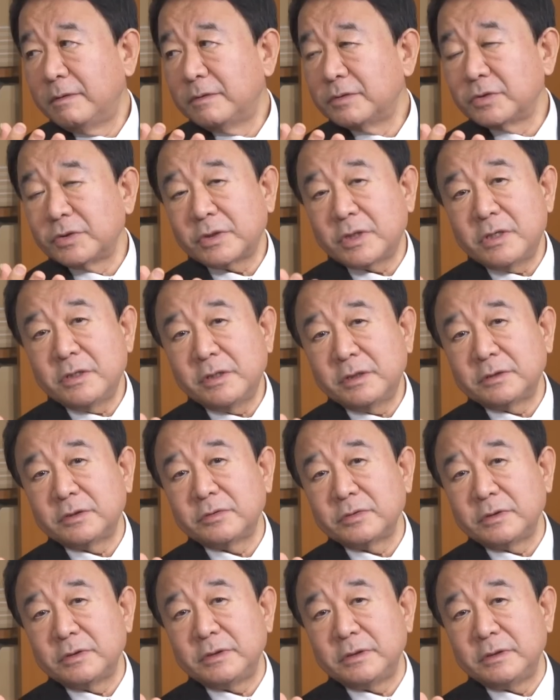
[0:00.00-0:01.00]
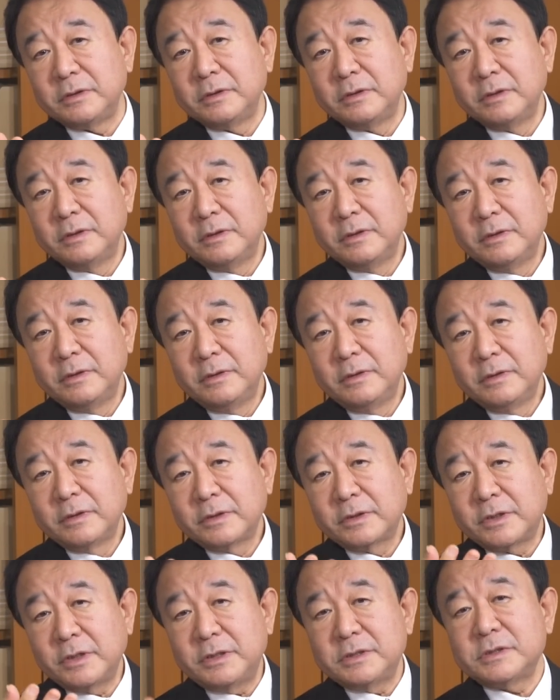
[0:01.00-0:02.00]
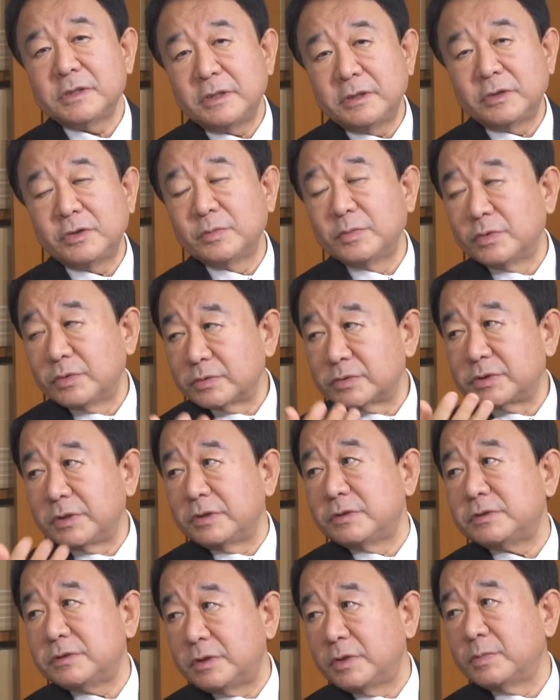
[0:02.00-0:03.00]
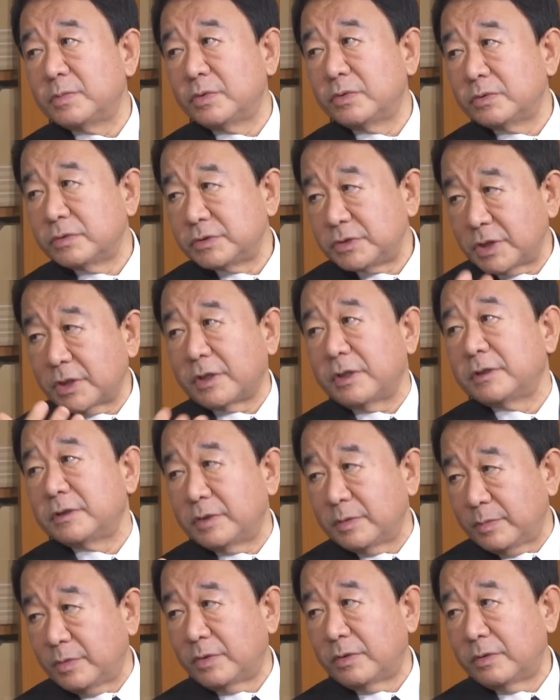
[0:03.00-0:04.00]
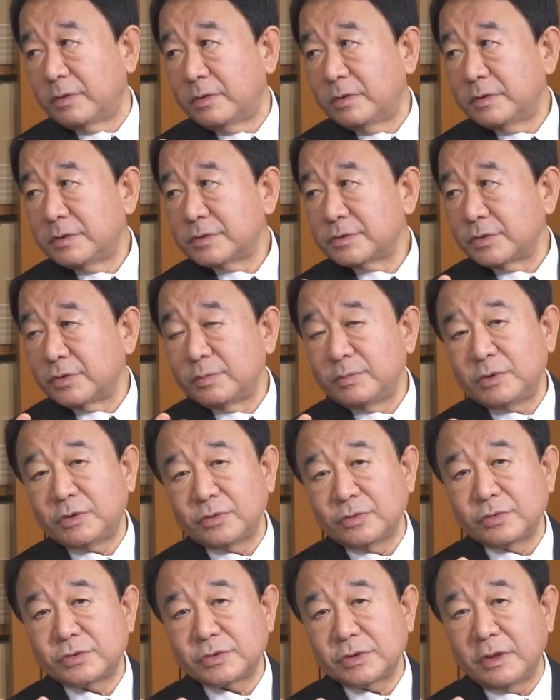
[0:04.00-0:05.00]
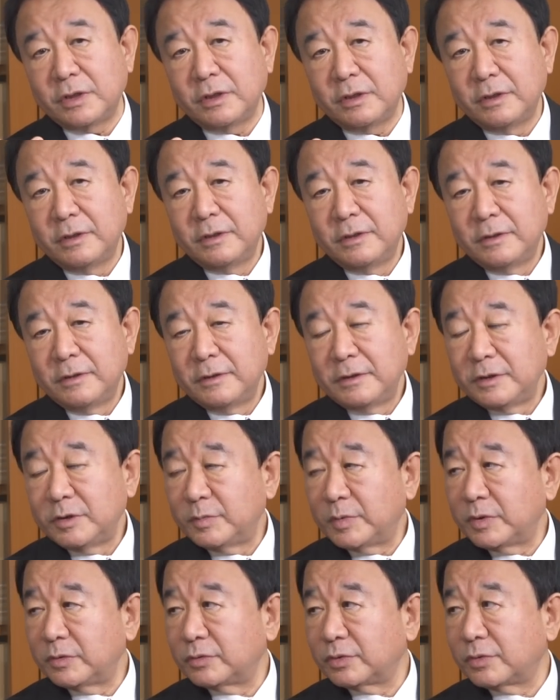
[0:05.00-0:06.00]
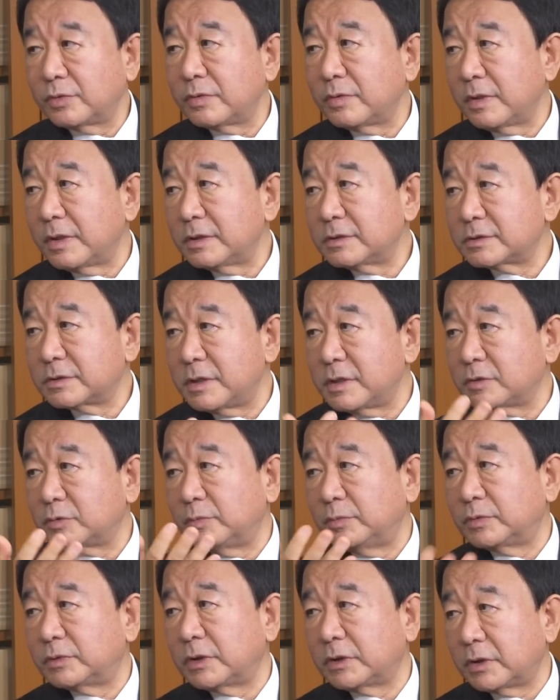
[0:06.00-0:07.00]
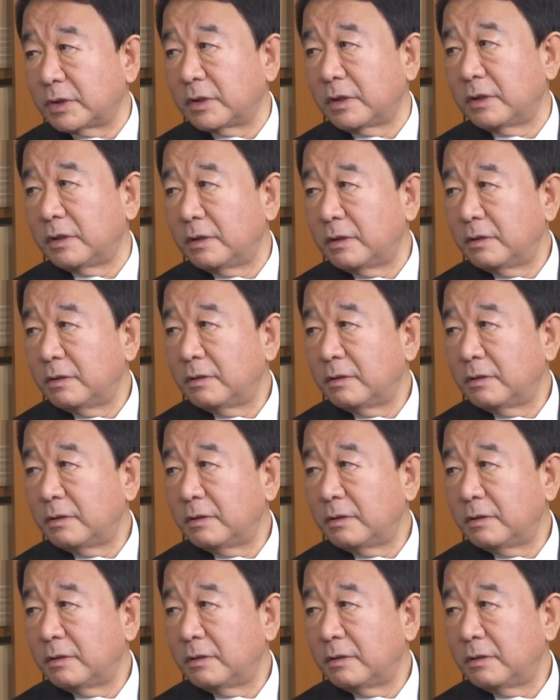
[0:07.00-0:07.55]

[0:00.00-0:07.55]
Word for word: それを考えた時に経済でも政治でも社会でもその見通しが今のところは少なくとも立たない